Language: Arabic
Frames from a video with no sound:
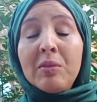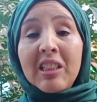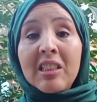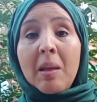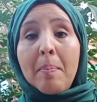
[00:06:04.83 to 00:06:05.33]

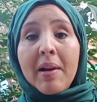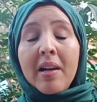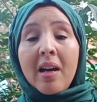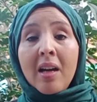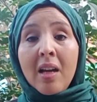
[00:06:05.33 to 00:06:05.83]

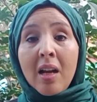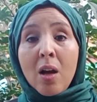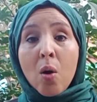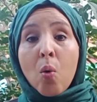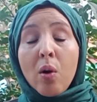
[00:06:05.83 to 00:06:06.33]
تتدمرنا
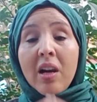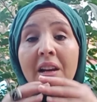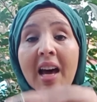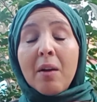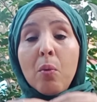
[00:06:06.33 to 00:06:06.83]
كل
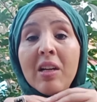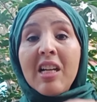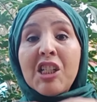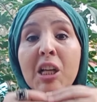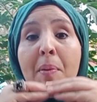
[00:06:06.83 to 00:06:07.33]
نهار
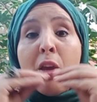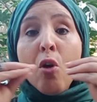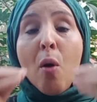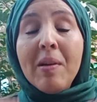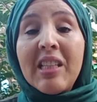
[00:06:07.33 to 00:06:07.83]
ولينا شبه
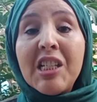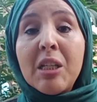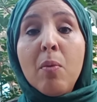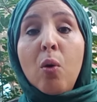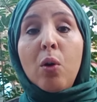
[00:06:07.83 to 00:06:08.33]
يومي
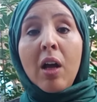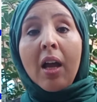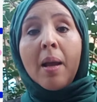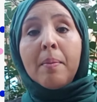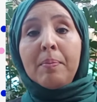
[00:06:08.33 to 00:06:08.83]
تنسمعوا
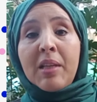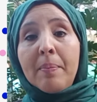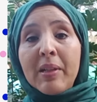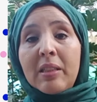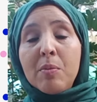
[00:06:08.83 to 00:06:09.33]

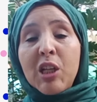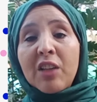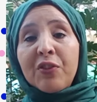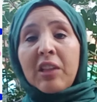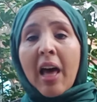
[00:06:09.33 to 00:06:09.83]
بنت مشات
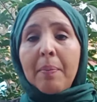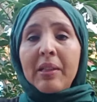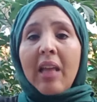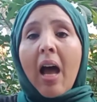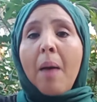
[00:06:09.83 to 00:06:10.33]
في الدار
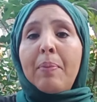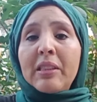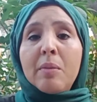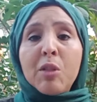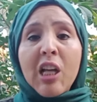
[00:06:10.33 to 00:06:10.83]
البيضاء
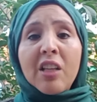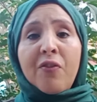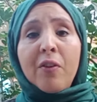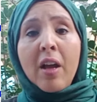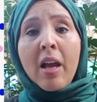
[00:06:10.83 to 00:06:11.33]
بنت مشات
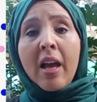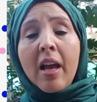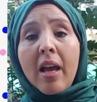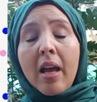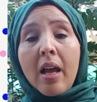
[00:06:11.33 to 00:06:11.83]
في,
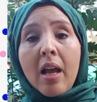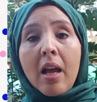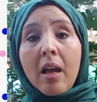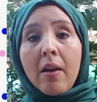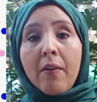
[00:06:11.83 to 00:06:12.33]

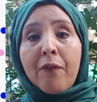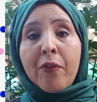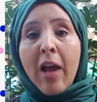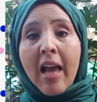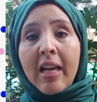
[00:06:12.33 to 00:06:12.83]
آه
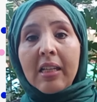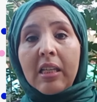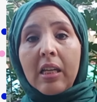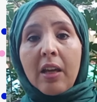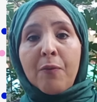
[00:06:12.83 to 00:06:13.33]
في
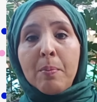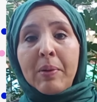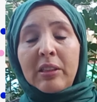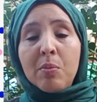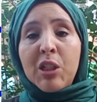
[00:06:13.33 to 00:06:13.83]
اكادير
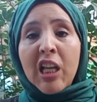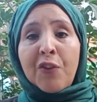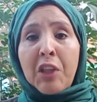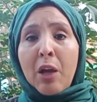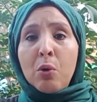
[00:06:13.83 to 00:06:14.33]
بنت مشات
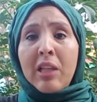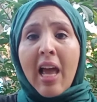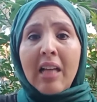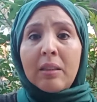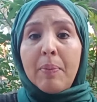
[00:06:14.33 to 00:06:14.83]
في
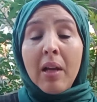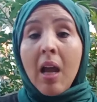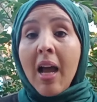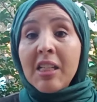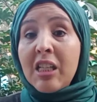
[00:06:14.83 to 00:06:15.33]
تارودانت
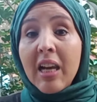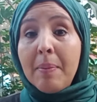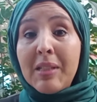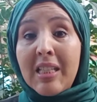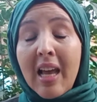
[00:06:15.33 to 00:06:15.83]
هادشي راه
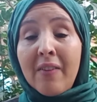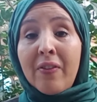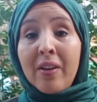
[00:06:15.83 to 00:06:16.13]
بزاف